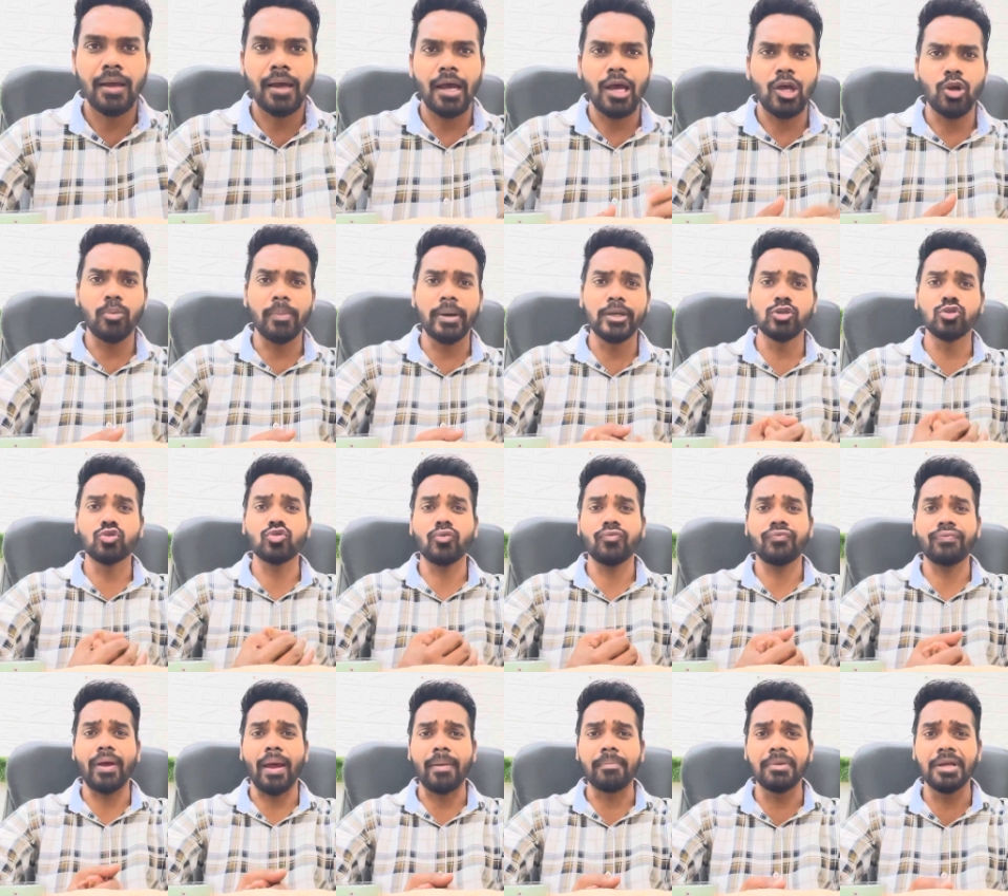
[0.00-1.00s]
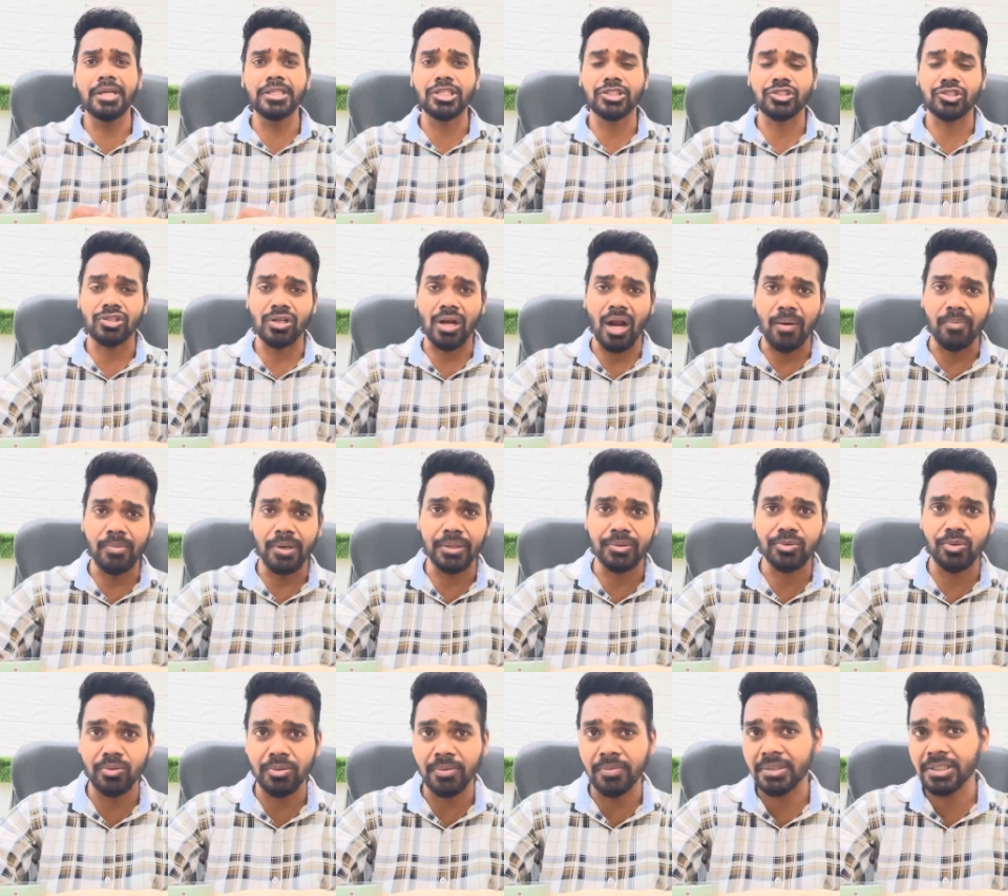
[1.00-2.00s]
हेलो माय यूट्यूब फैमिली अस्सलाम
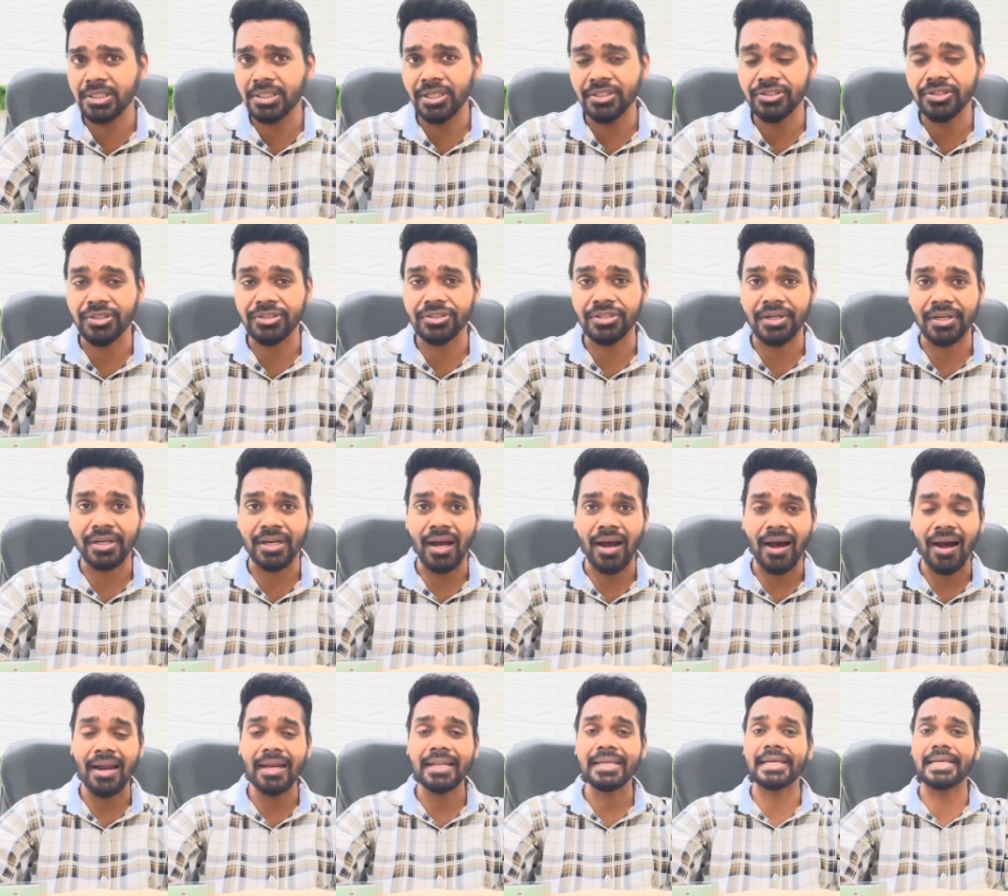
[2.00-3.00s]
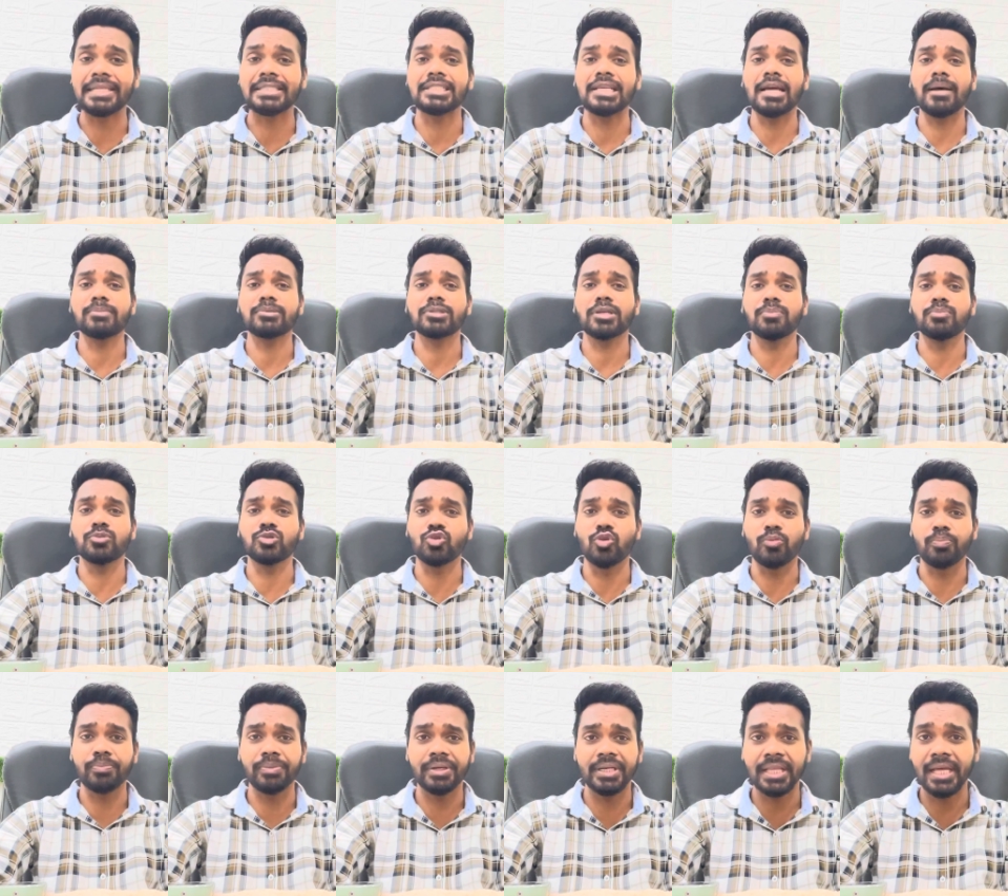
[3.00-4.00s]
वालेकुम नमस्ते सतरीकाल कैसे आप सब मुझे
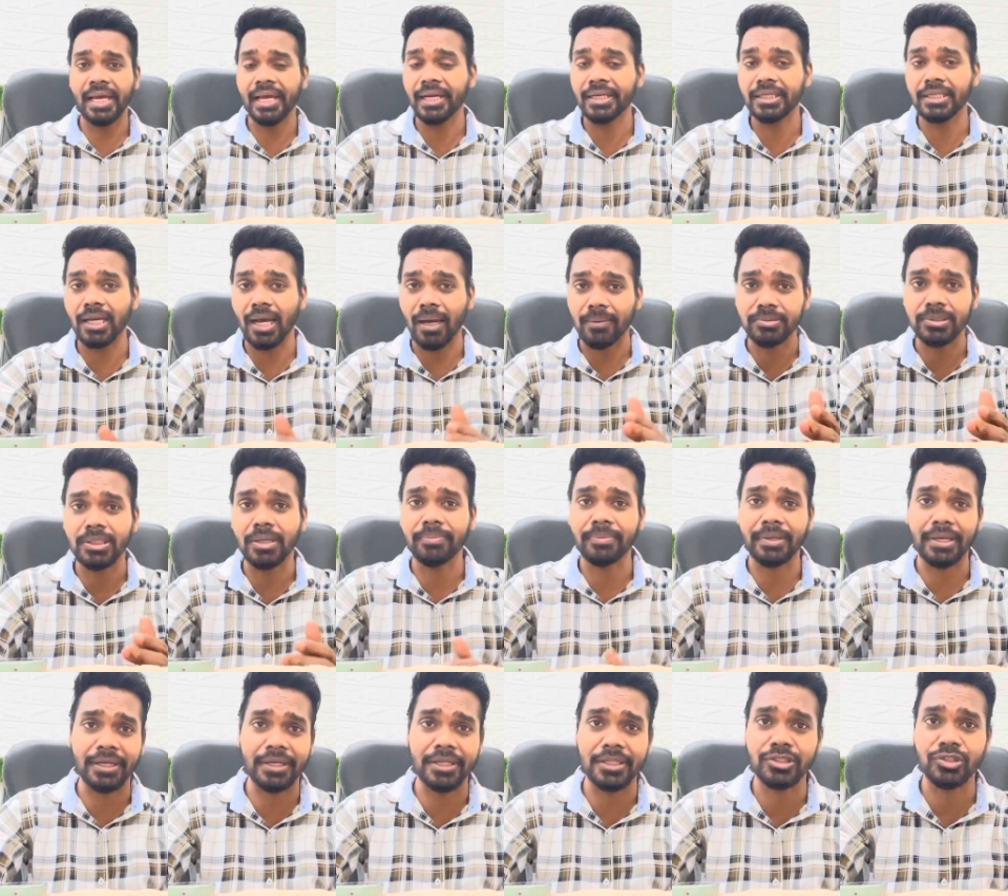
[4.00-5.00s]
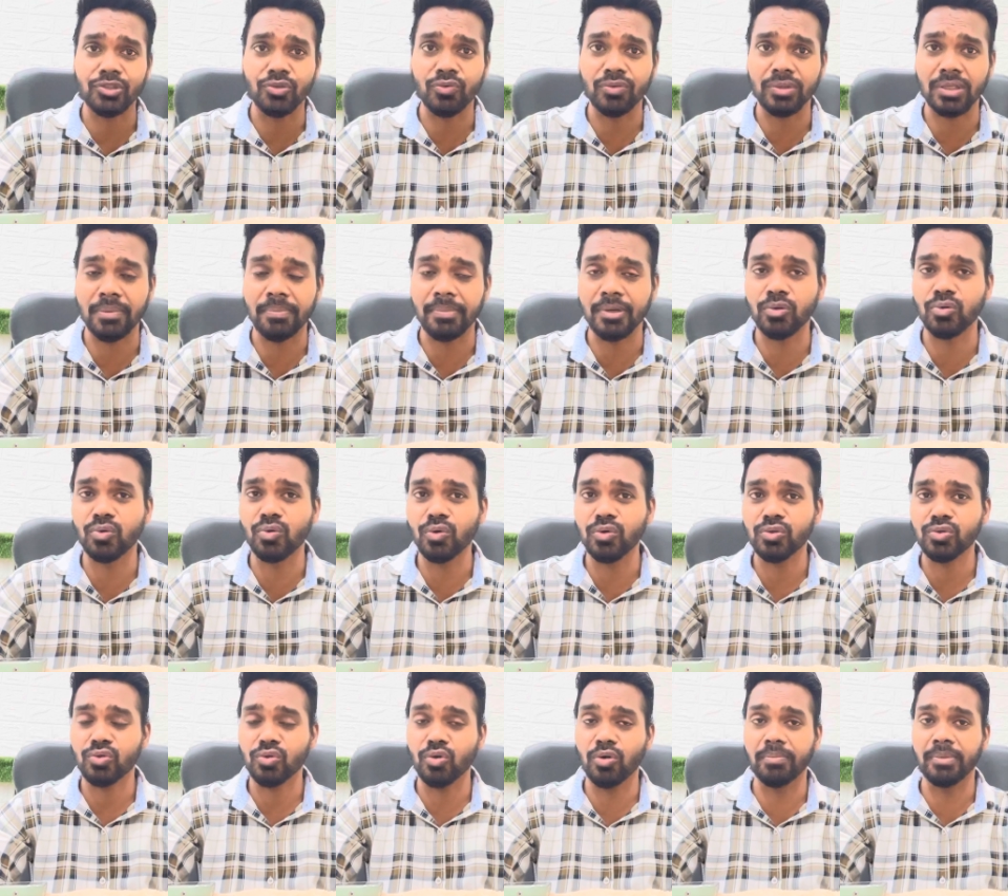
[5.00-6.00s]
उम्मीद है कि आप सब खैरियत से होंगे मेरे
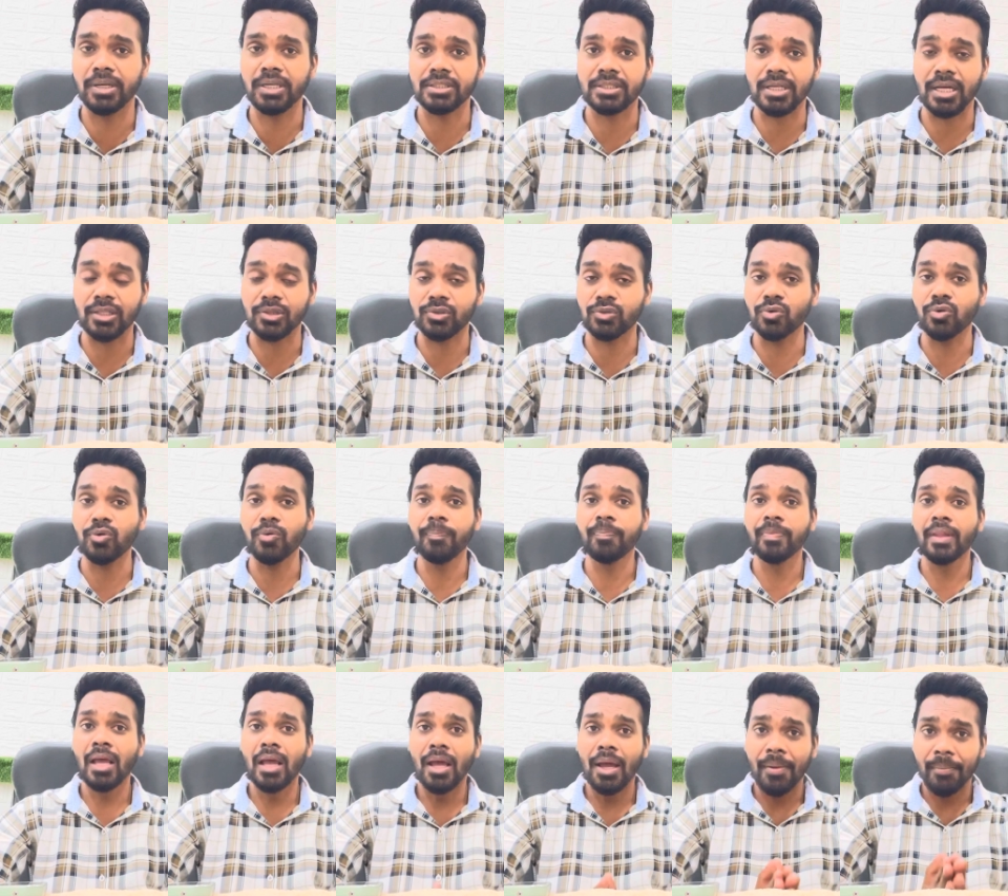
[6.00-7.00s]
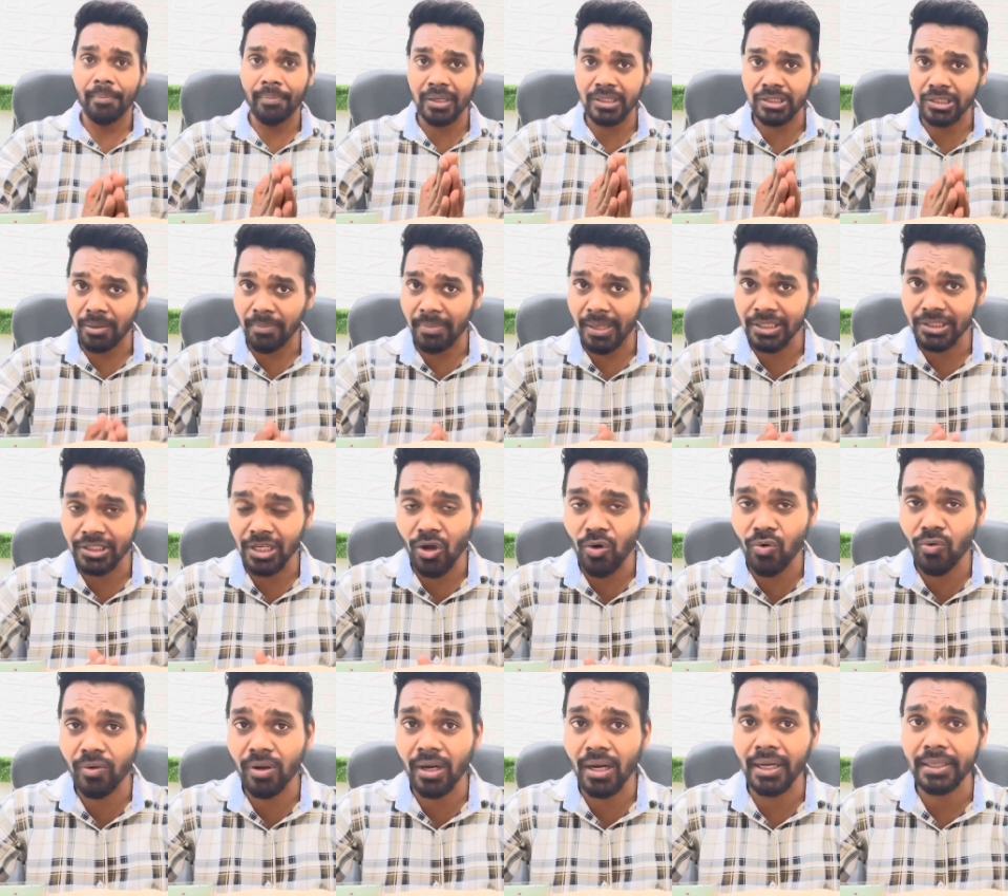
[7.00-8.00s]
दोस्तों मेरे साथियों मैं क्षमा
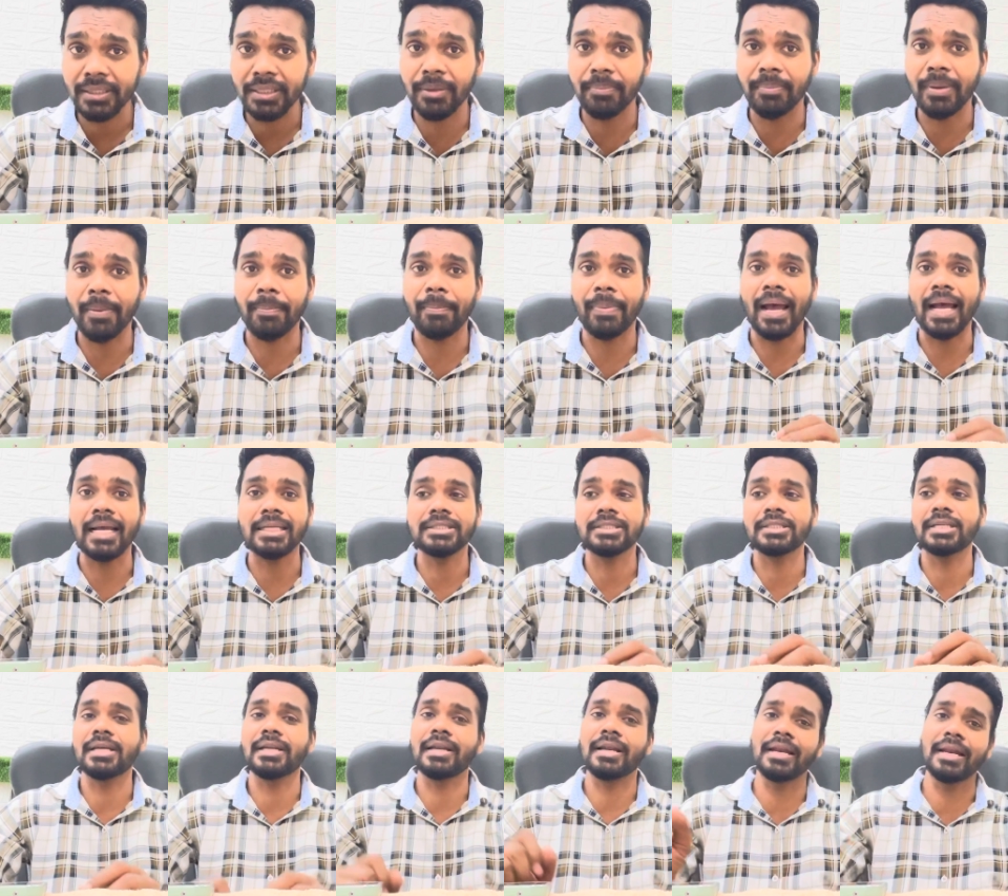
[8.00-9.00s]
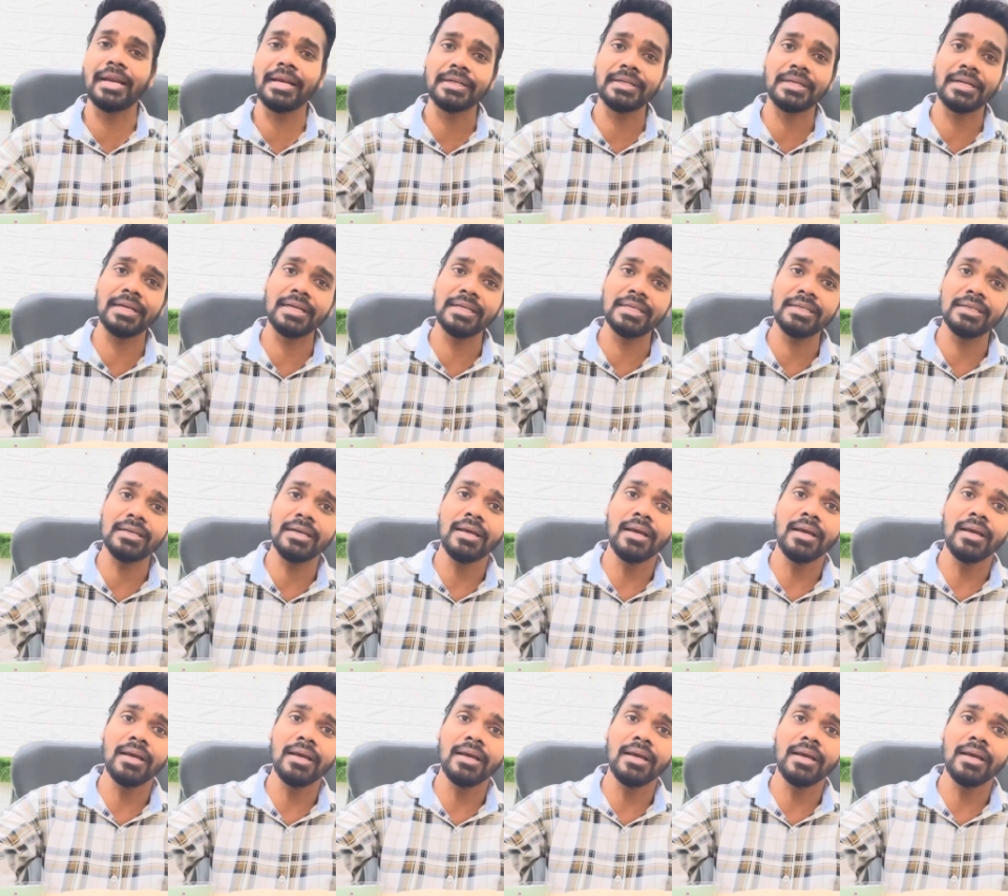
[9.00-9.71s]
चाहूँगा कि मैं पैच के रिलेटेड